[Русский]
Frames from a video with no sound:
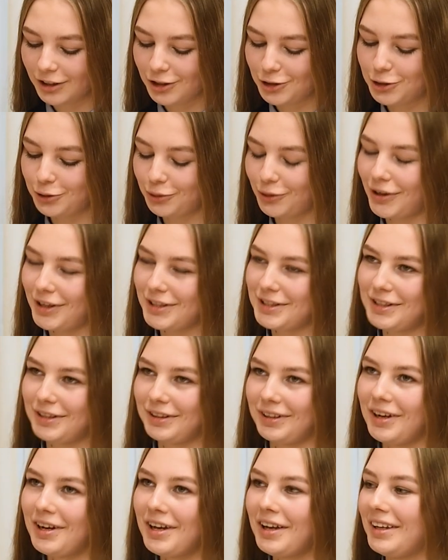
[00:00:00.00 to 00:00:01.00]
Еще
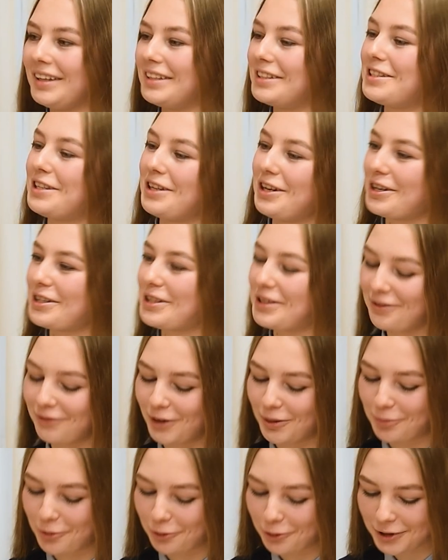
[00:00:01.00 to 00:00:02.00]
один интересный
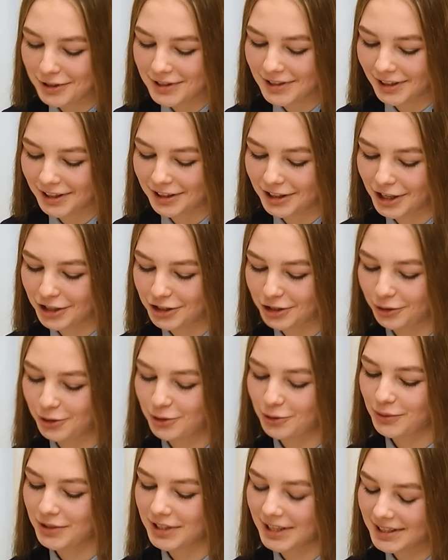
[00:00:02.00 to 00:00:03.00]
вопрос от наших
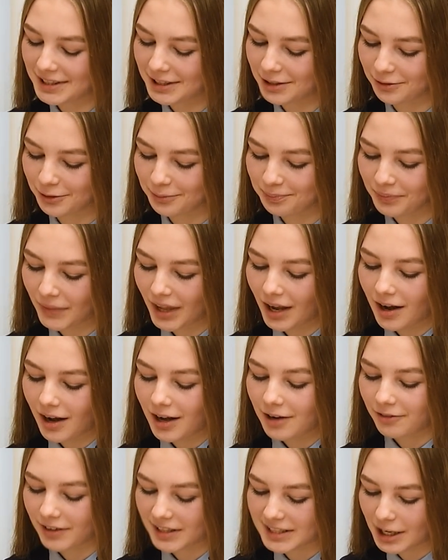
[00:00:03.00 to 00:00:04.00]
студентов.
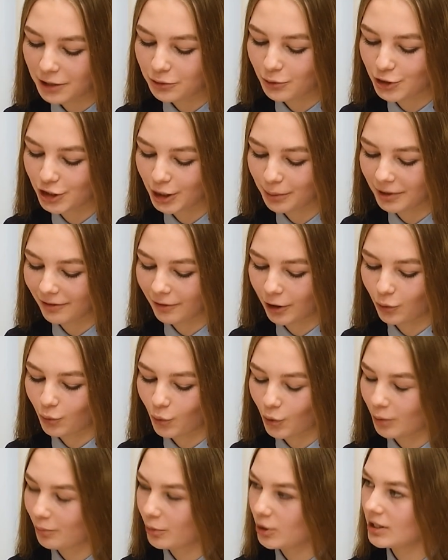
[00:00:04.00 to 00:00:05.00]
Фасад учебного
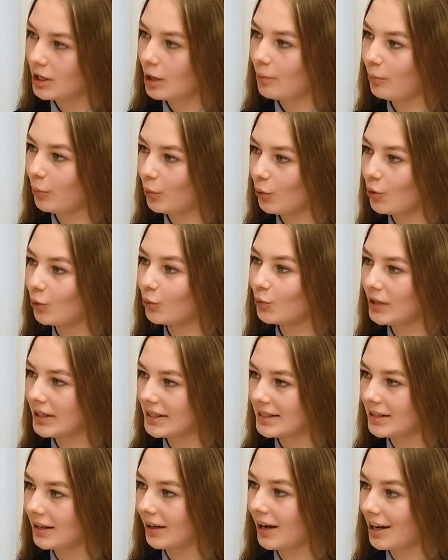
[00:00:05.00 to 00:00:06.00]
корпуса по
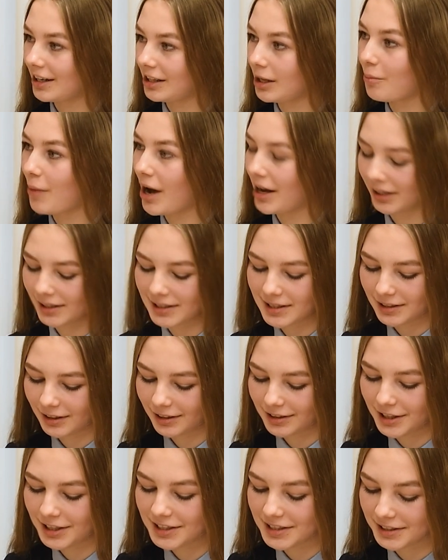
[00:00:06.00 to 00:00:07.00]
улице Карла
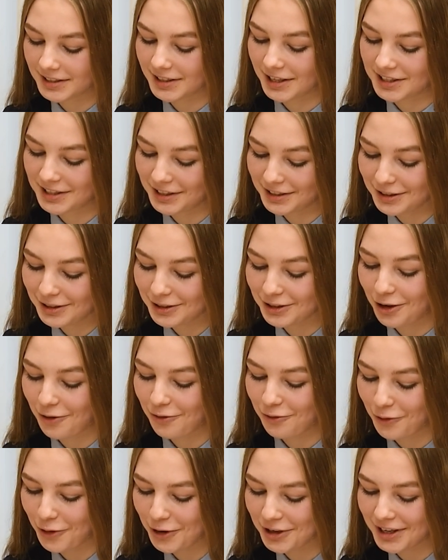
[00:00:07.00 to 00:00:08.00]
Маркса, 31, на
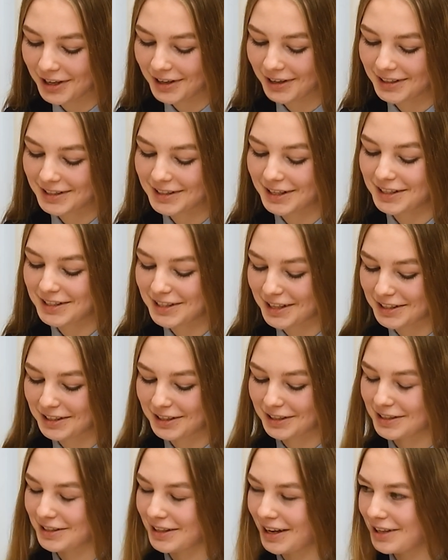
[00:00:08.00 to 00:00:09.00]
фоне
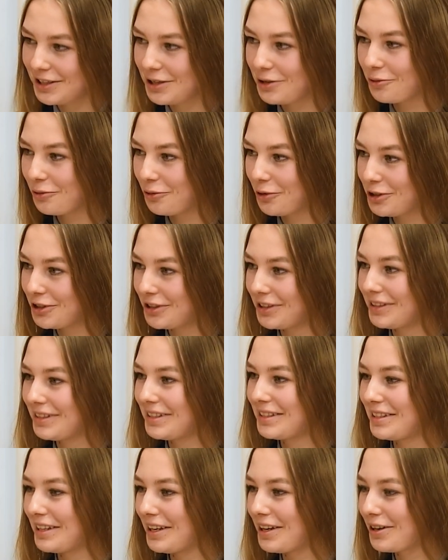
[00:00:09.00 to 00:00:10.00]
соседних зданий очень
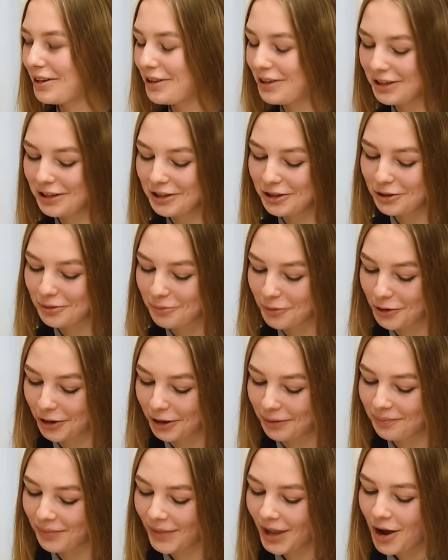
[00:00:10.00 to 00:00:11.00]
серый и
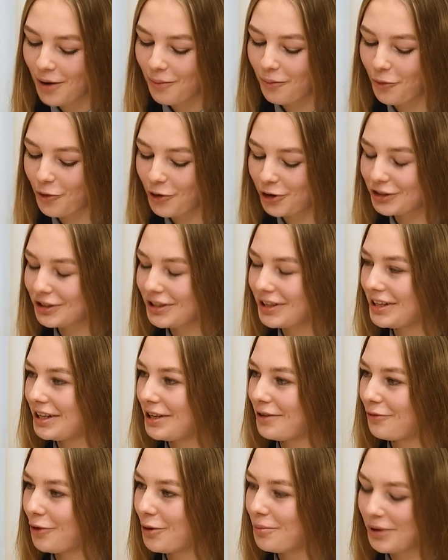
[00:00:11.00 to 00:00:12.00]
хмурый. Можно ли
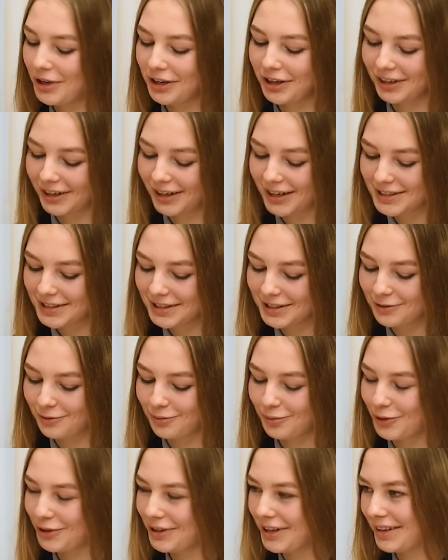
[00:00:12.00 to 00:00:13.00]
его перекрасить в
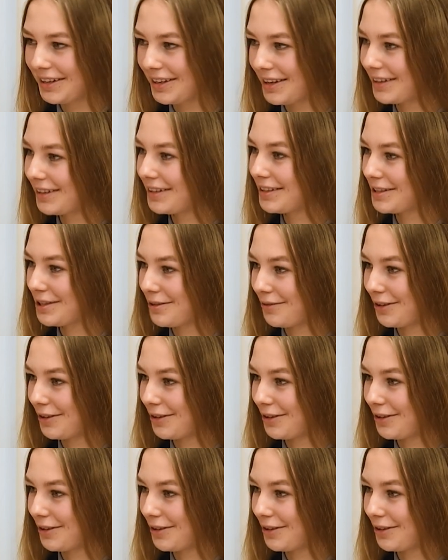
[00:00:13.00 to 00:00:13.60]
более яркий